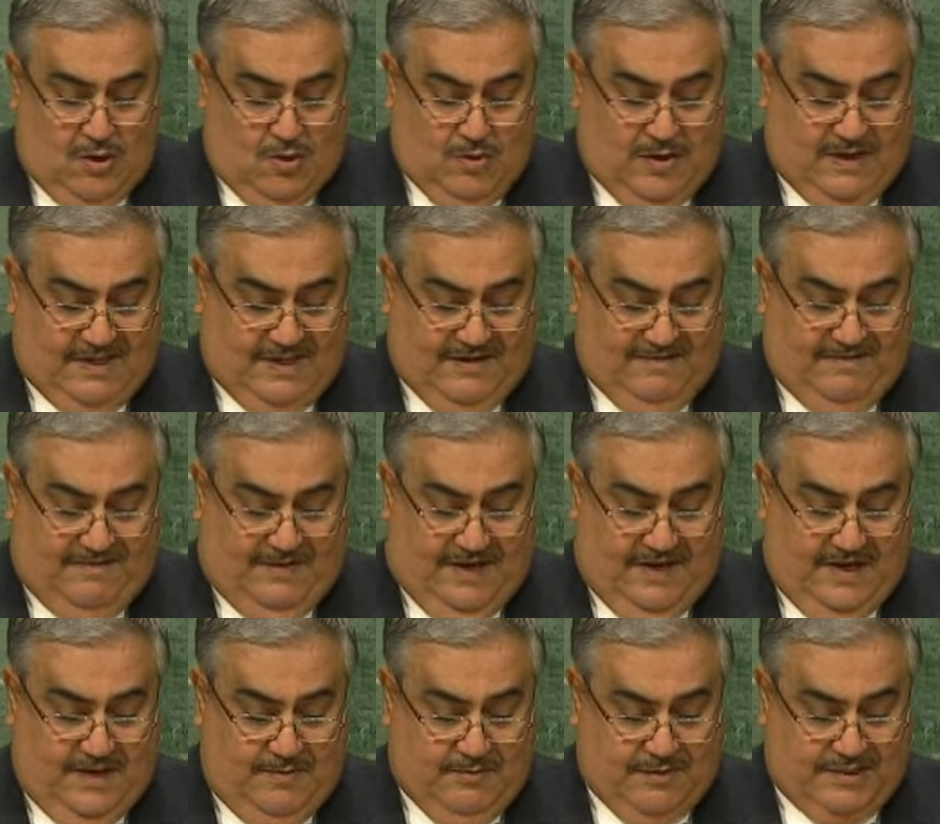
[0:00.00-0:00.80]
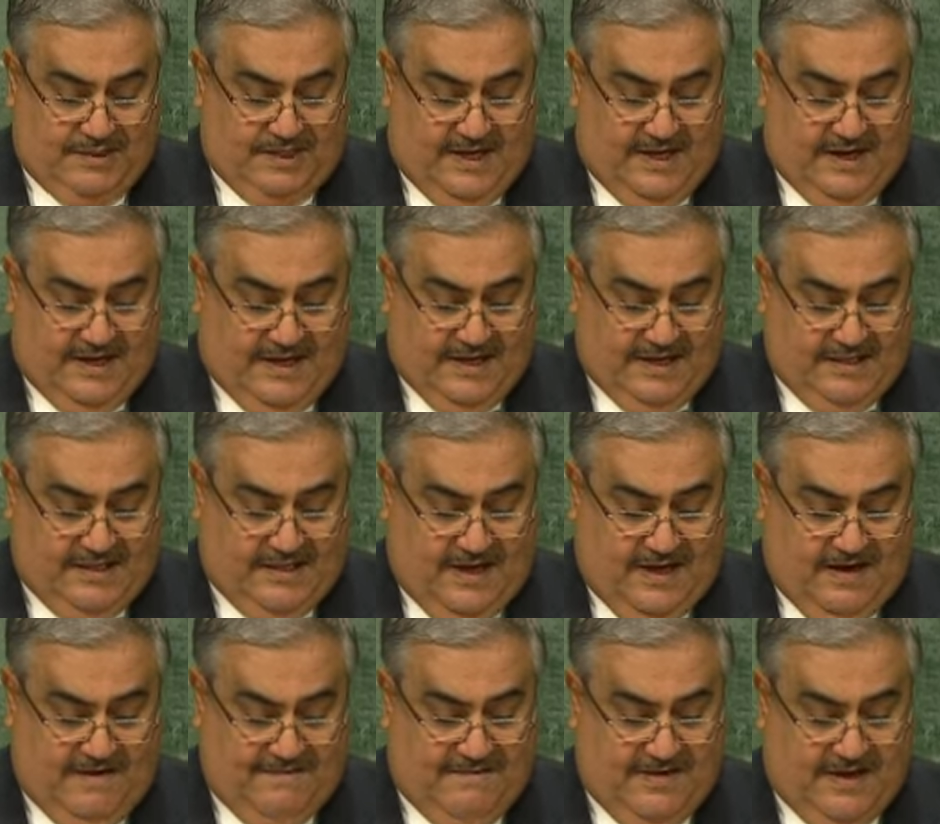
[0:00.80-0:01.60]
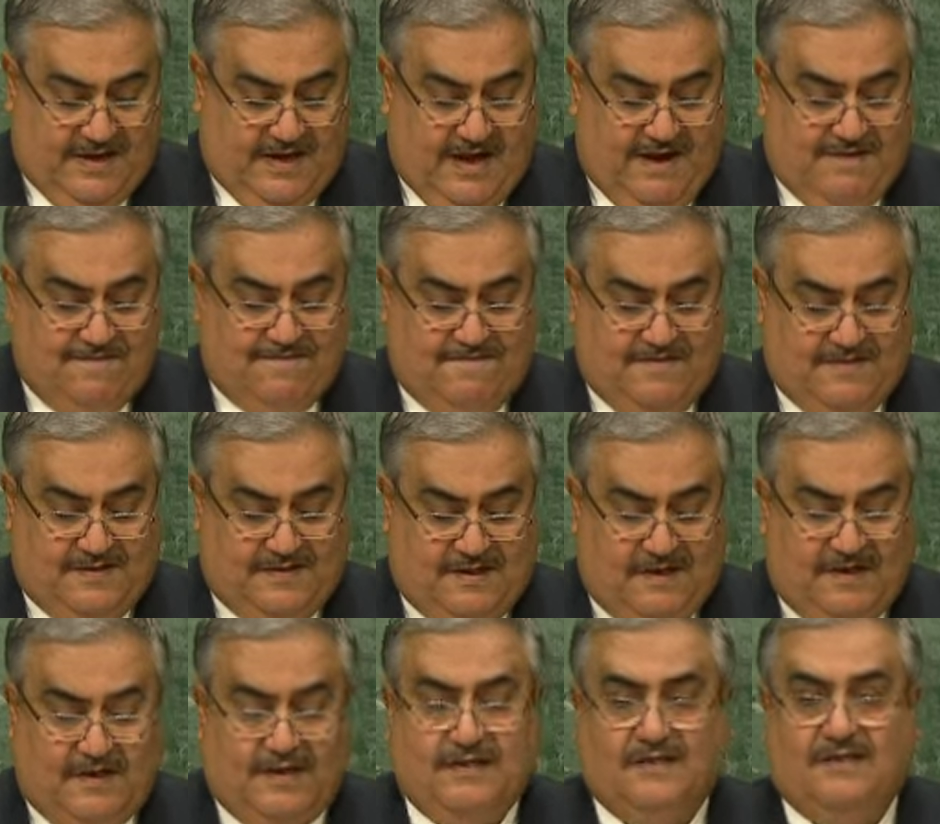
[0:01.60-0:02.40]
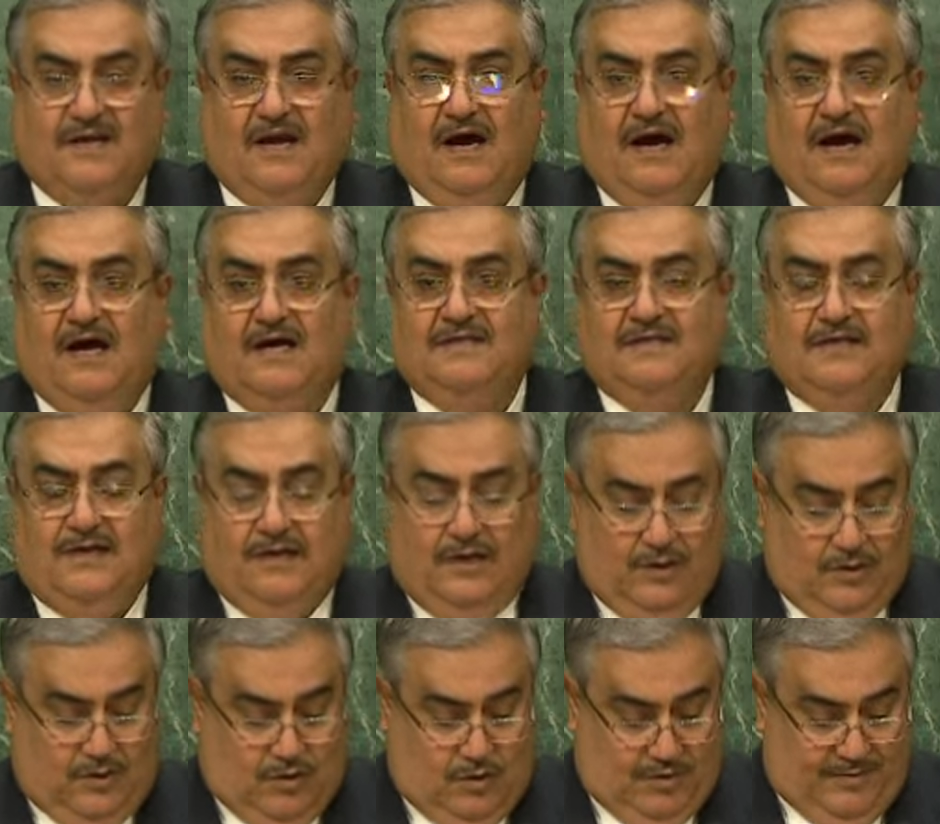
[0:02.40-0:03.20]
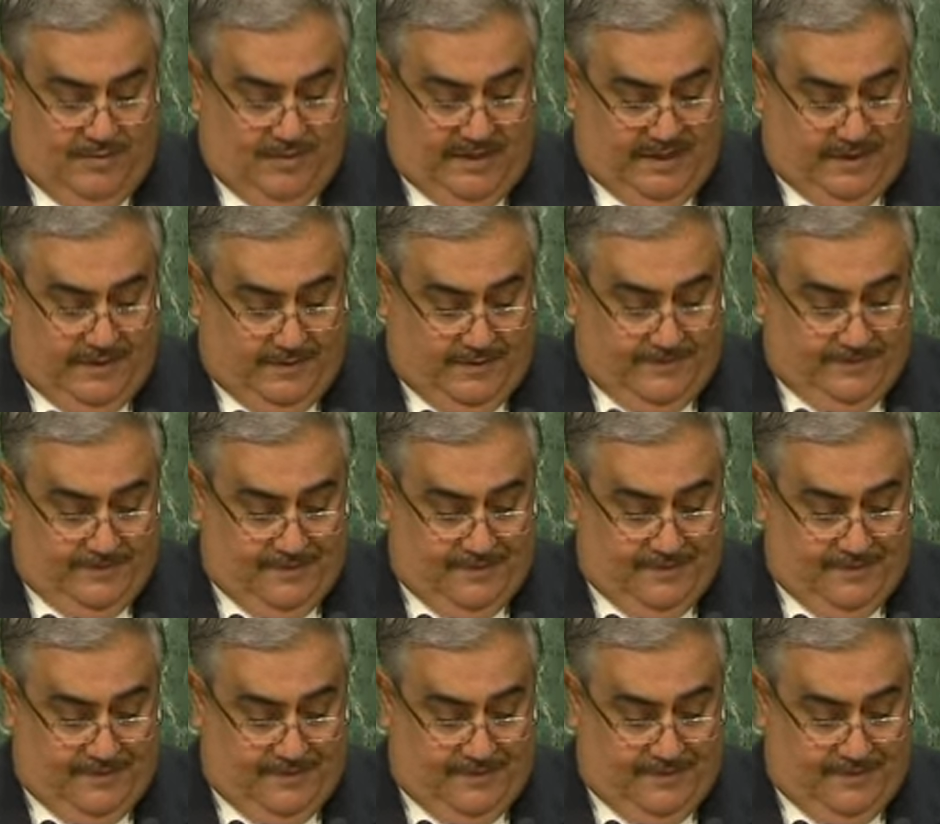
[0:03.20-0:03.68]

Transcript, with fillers: وتفعيل مشاركتها في كافة القطاعات الحكومية